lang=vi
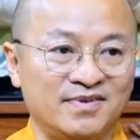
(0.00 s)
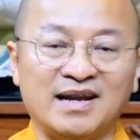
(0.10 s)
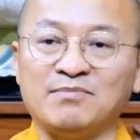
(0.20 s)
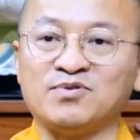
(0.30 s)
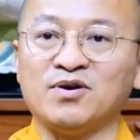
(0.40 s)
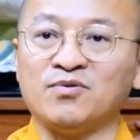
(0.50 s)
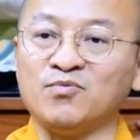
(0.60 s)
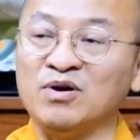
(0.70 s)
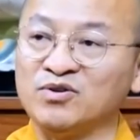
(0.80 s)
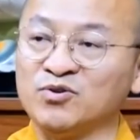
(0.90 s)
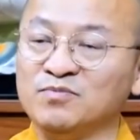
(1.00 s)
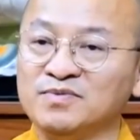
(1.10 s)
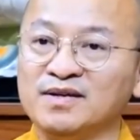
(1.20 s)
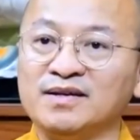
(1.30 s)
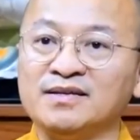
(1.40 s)
và làm cho quần
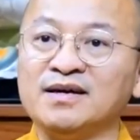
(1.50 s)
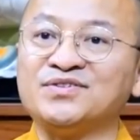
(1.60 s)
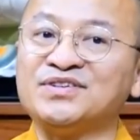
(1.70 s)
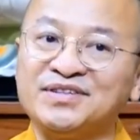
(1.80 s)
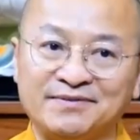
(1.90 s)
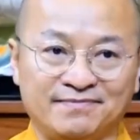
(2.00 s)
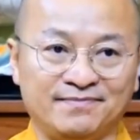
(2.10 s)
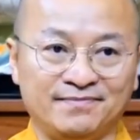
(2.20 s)
chúng, nhất là giới trí thức,